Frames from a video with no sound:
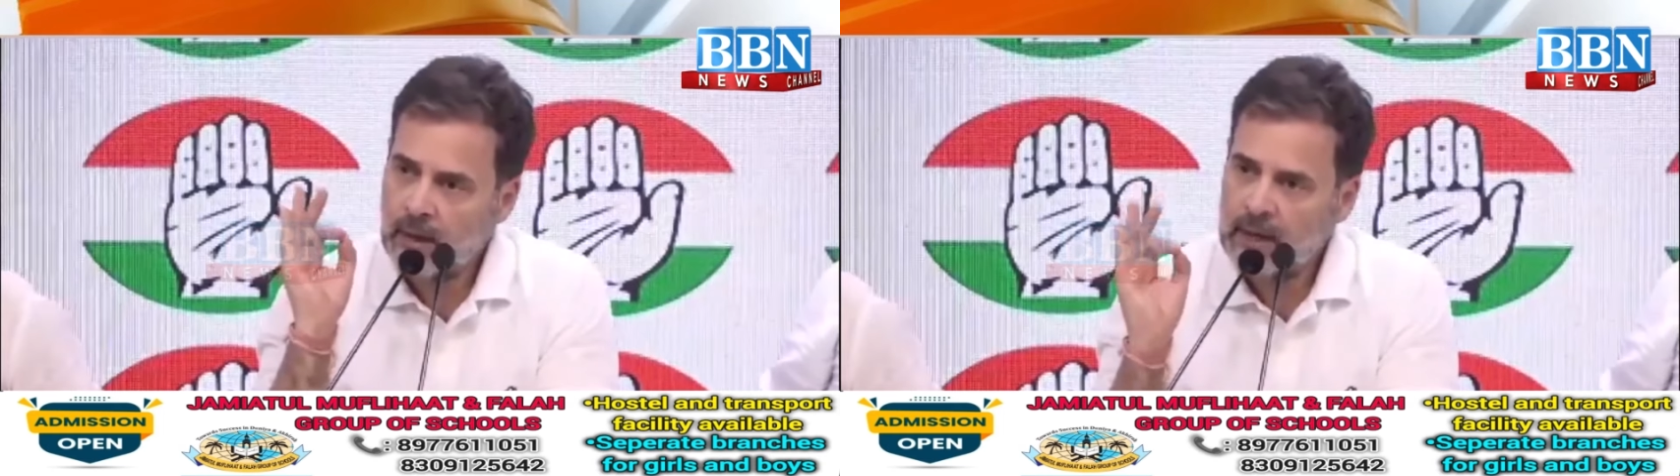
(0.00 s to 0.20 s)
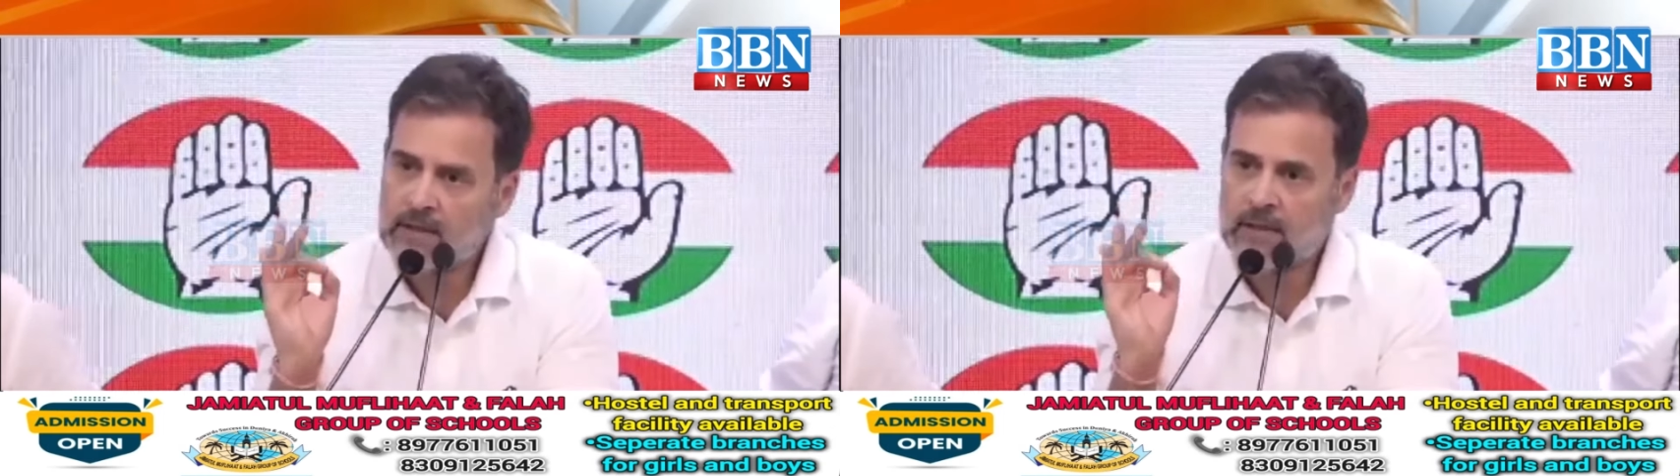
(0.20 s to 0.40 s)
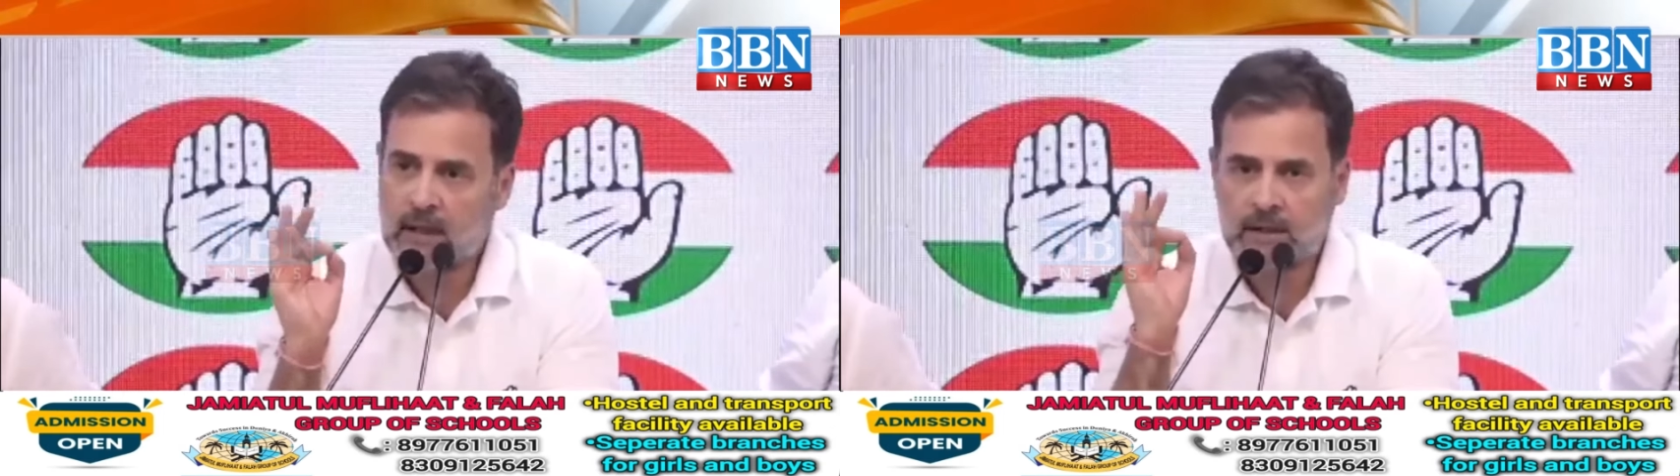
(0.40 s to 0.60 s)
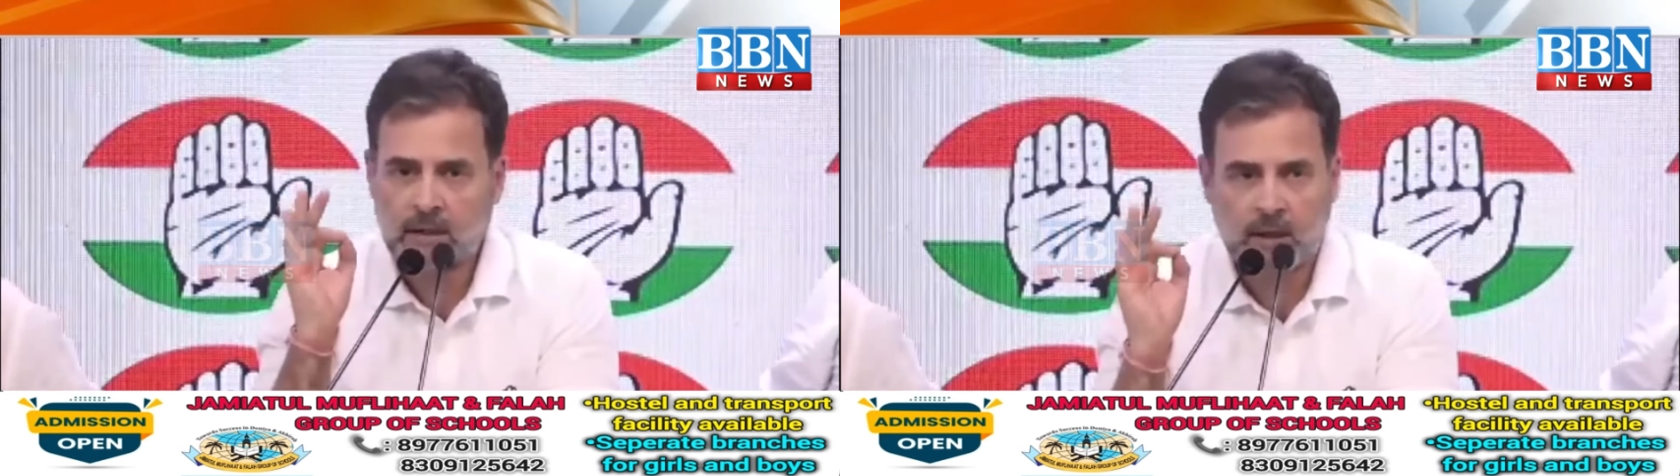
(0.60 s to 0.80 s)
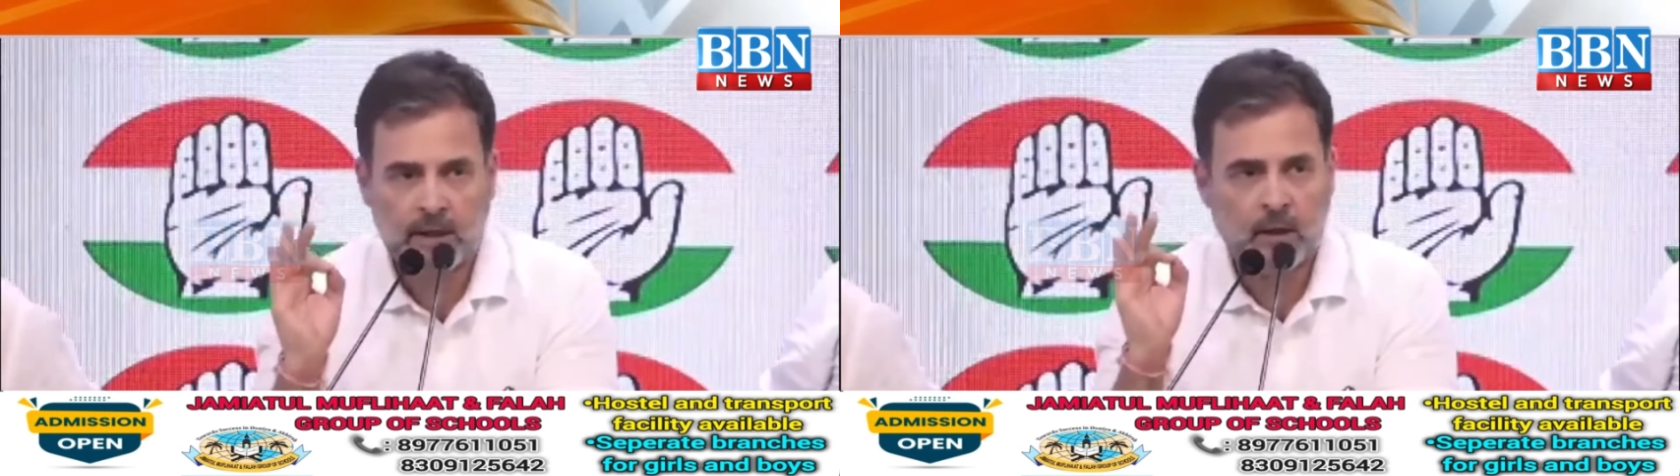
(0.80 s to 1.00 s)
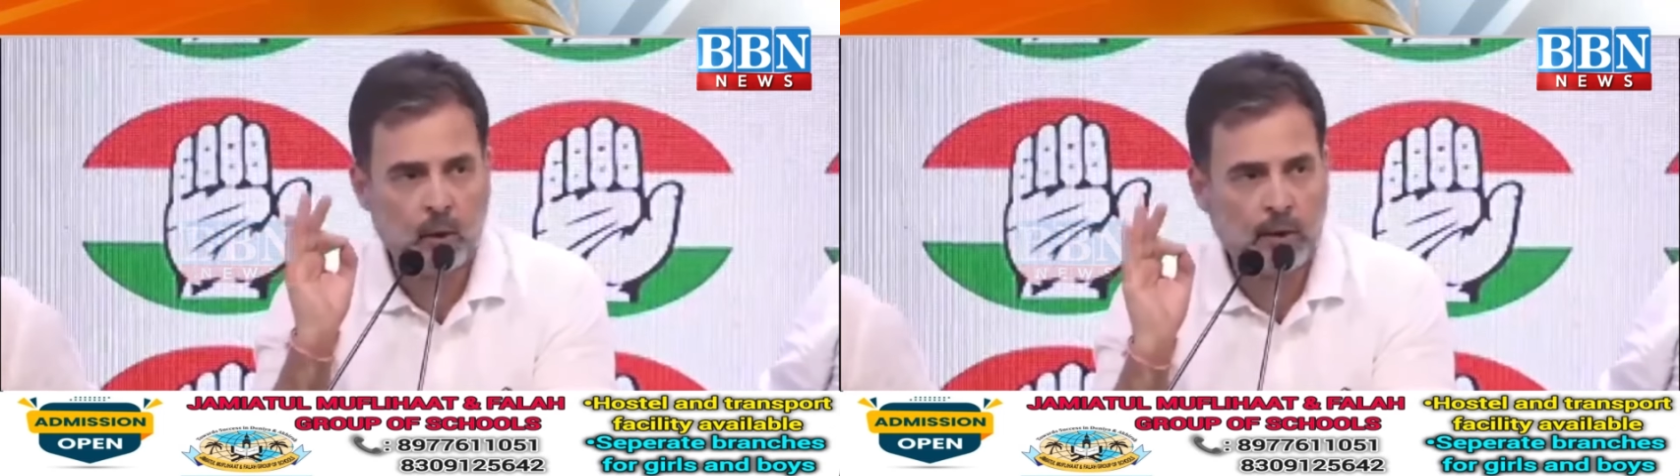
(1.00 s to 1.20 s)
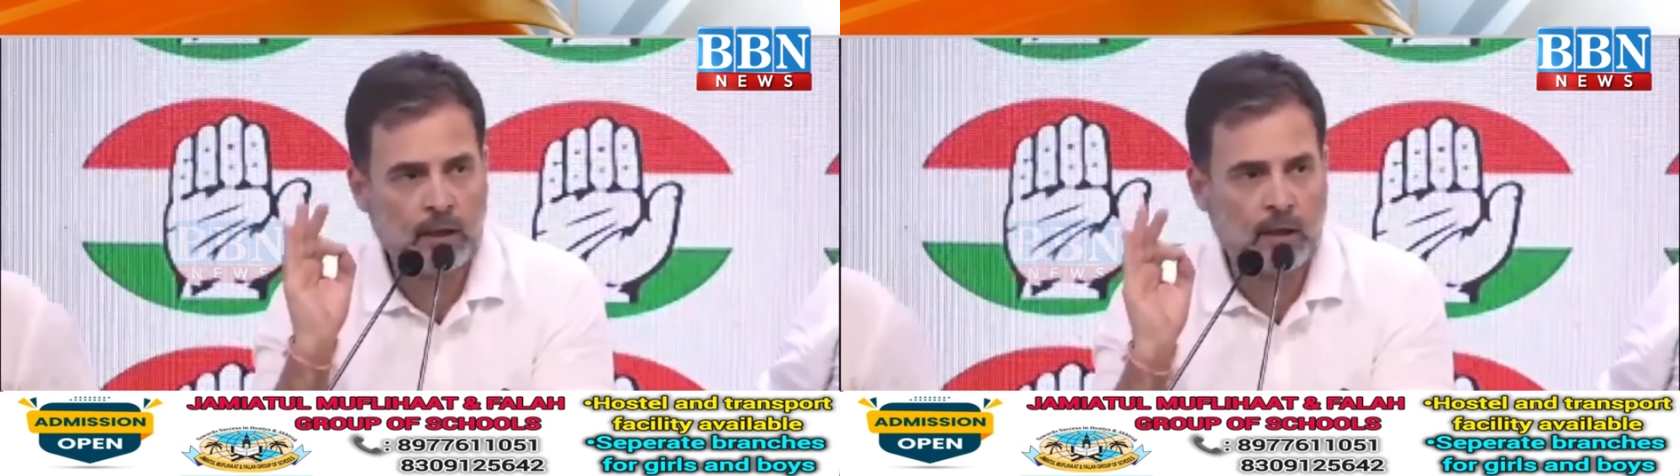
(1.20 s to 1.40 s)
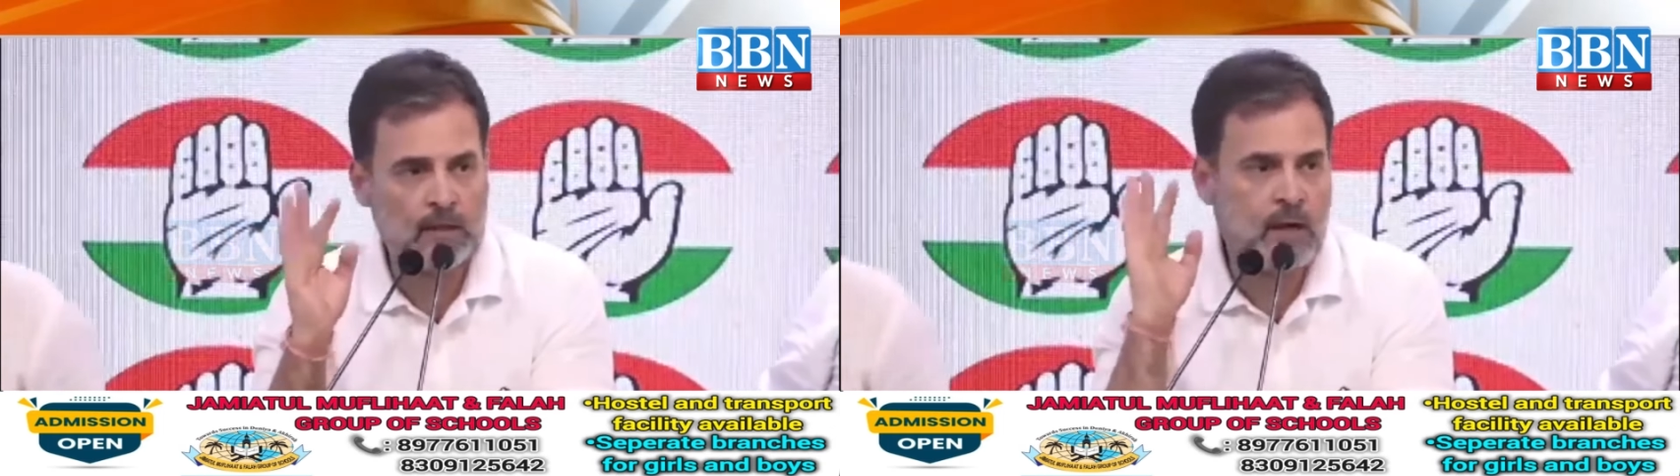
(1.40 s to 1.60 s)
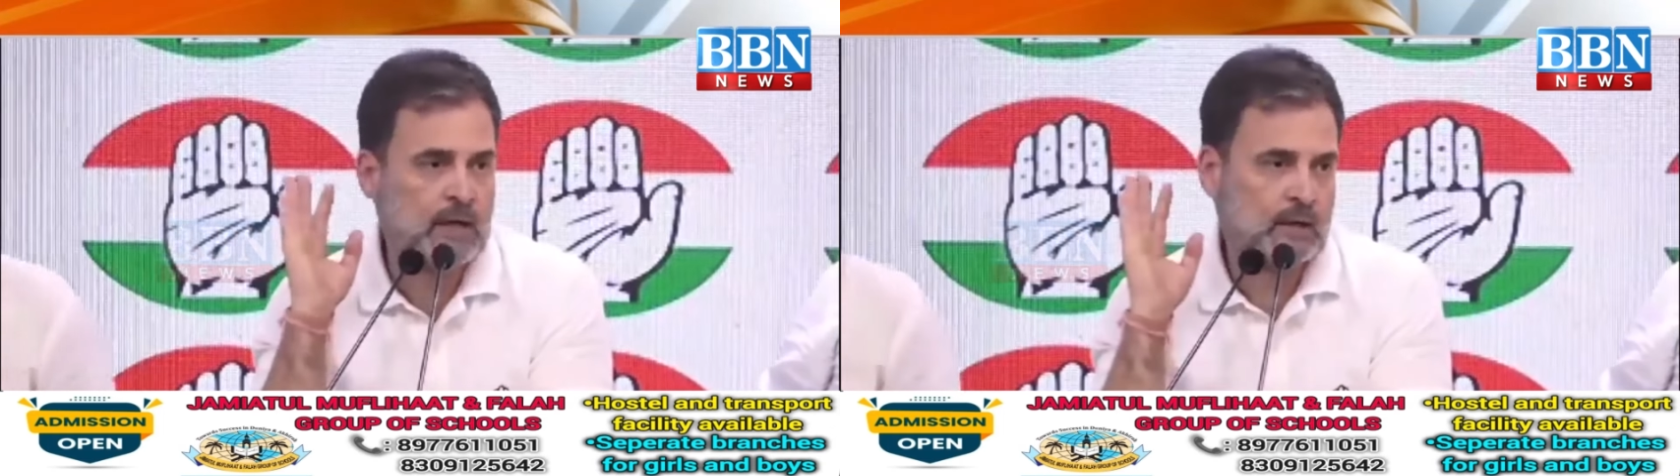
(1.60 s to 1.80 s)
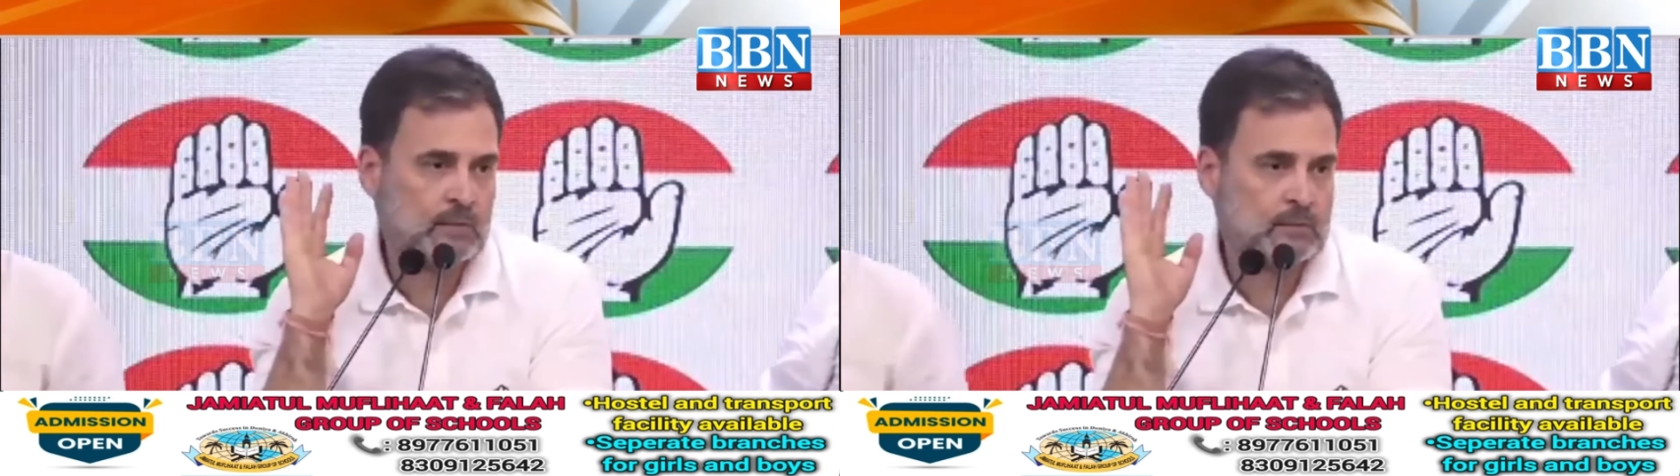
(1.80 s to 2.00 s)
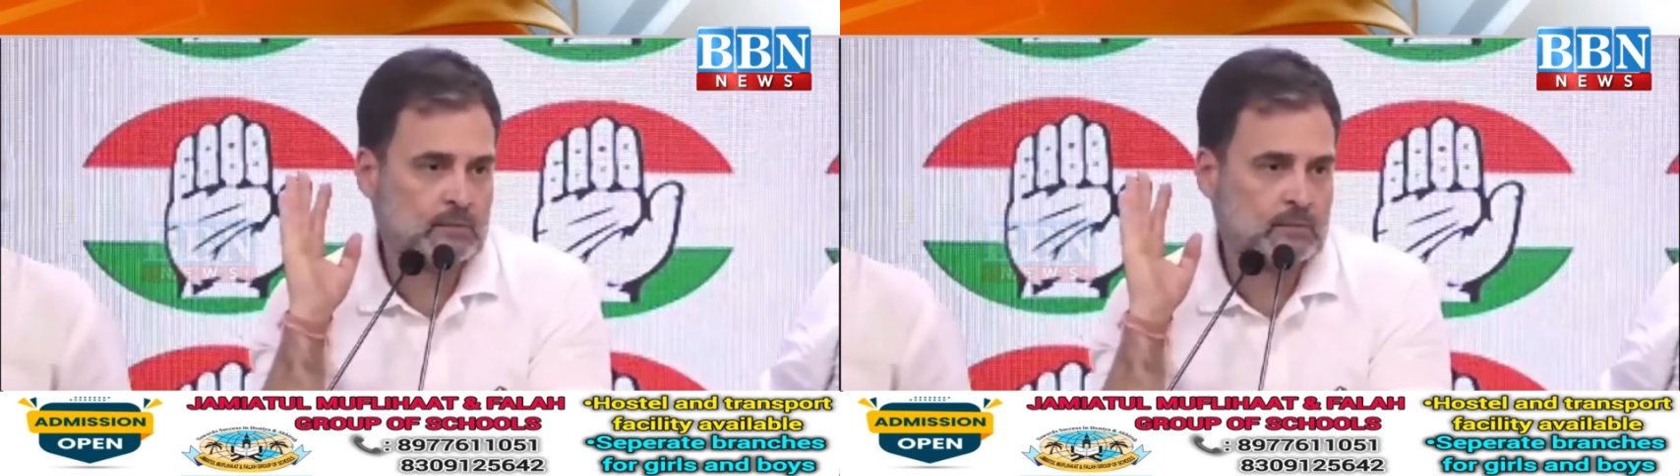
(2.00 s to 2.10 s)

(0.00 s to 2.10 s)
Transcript: एक साथ खड़ी होकर लड़ जाएगी